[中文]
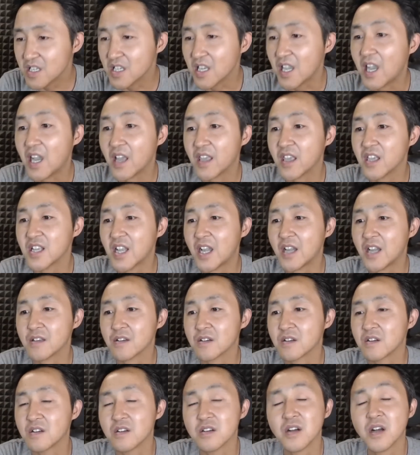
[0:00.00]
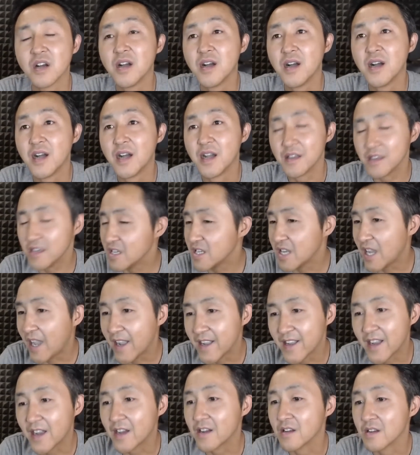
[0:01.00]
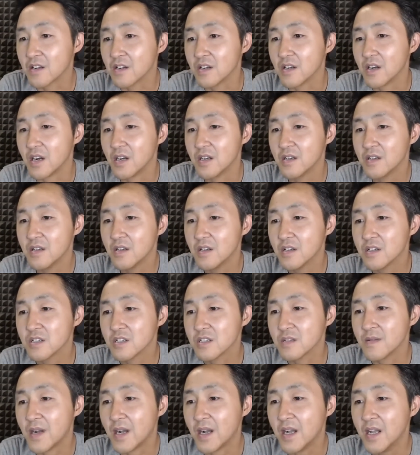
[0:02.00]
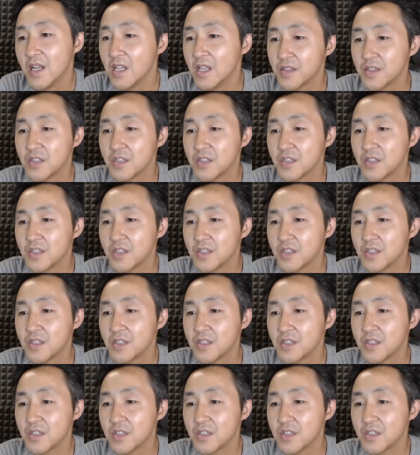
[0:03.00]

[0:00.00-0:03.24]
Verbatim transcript: 茬一茬的割啊，一茬一茬的割，是吧？